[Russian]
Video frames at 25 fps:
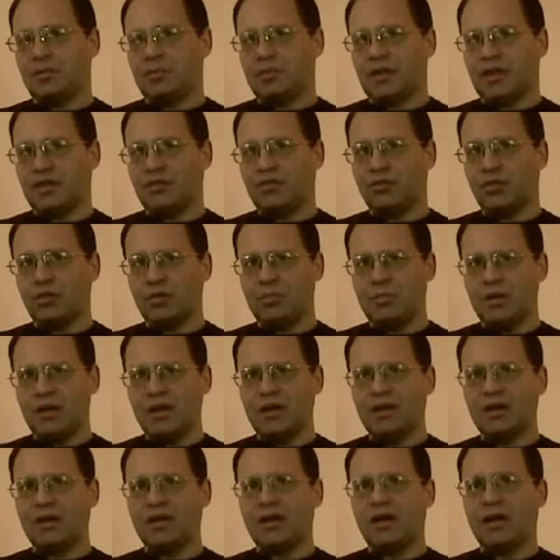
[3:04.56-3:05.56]
платформы
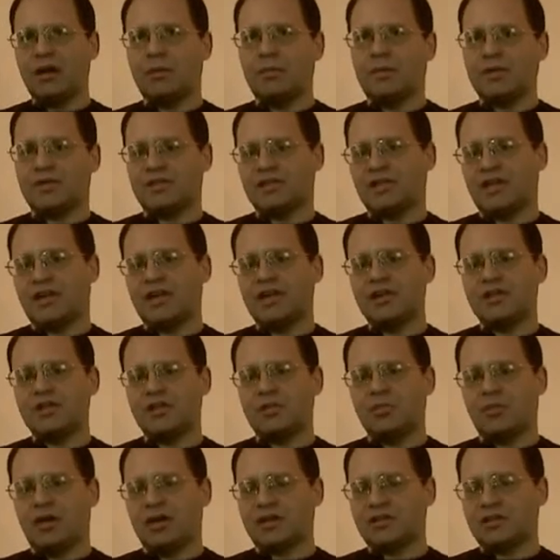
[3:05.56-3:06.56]
к
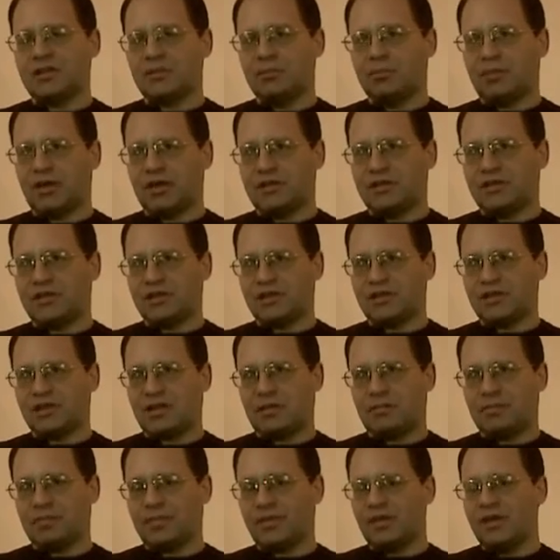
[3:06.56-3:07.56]
предстоящим акциям протеста.
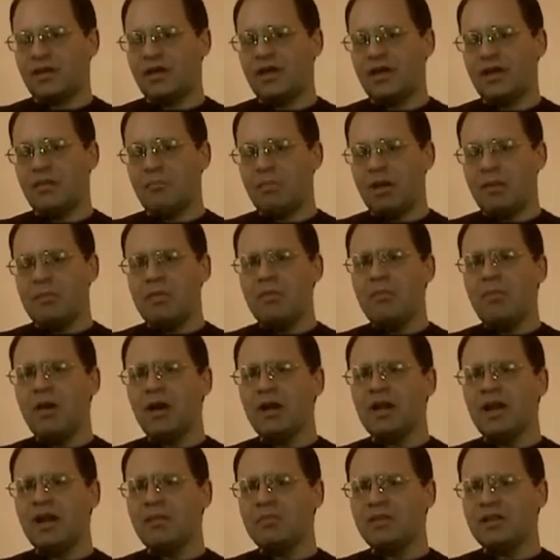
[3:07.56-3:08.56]
Помимо
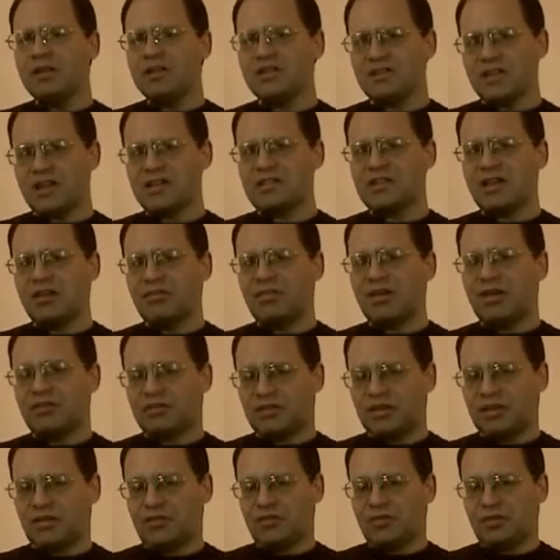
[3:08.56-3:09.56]
Клямкина состав
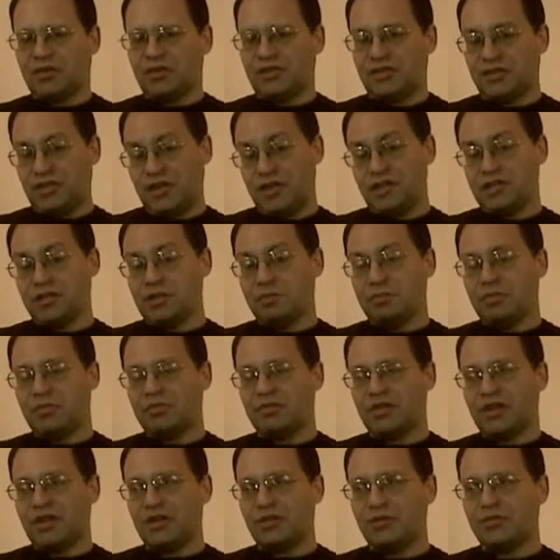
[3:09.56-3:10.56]
авторов интересен,
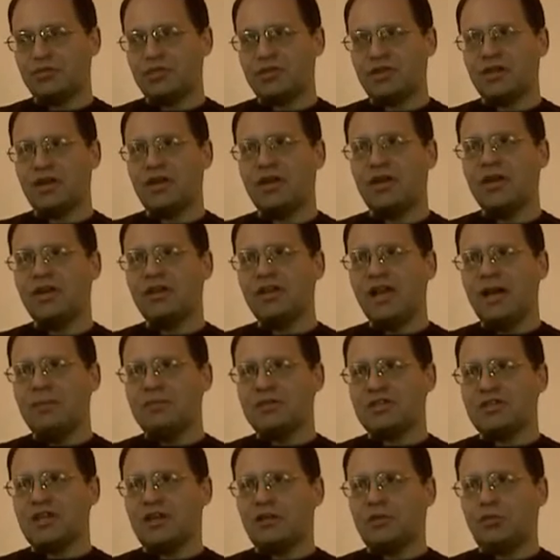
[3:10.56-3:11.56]
повторюсь. Там
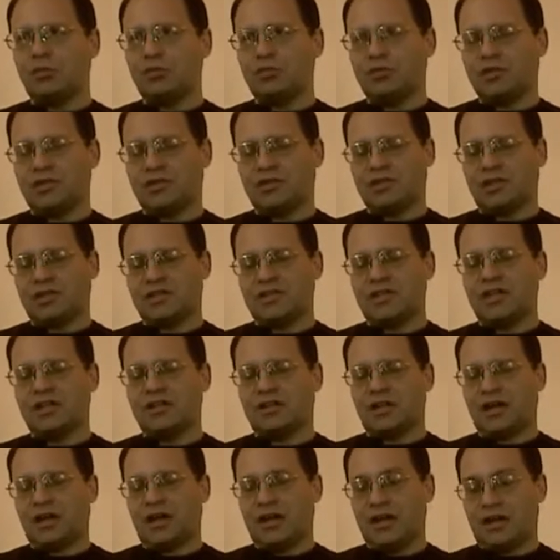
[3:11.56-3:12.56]
и сотрудница
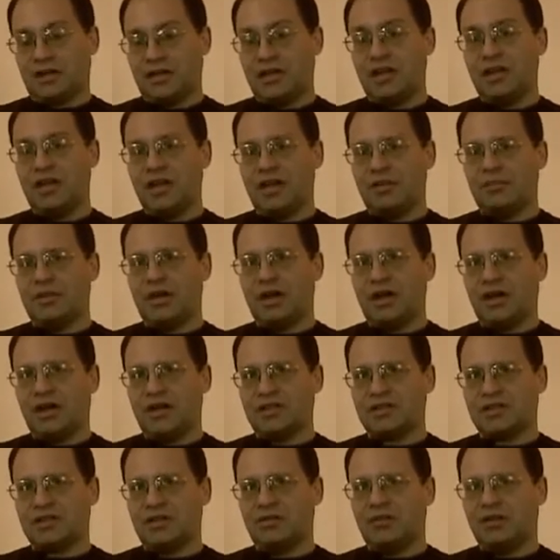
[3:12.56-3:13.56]
Центра Корнеги
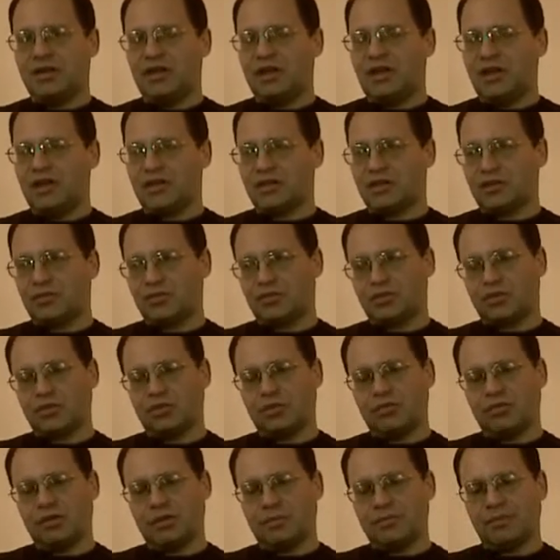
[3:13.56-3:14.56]
американского Лилия
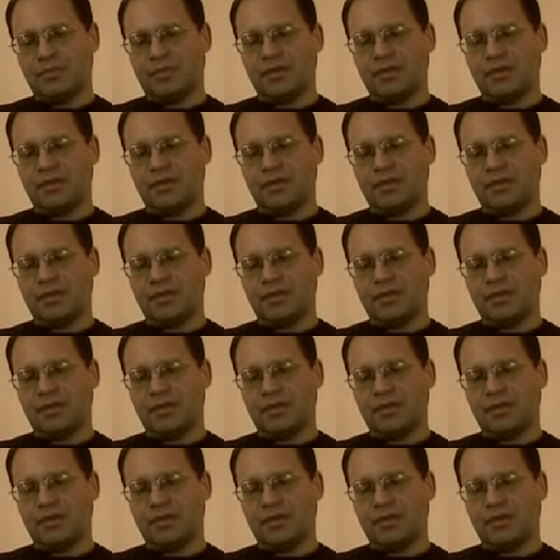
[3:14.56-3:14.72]
Шевцова,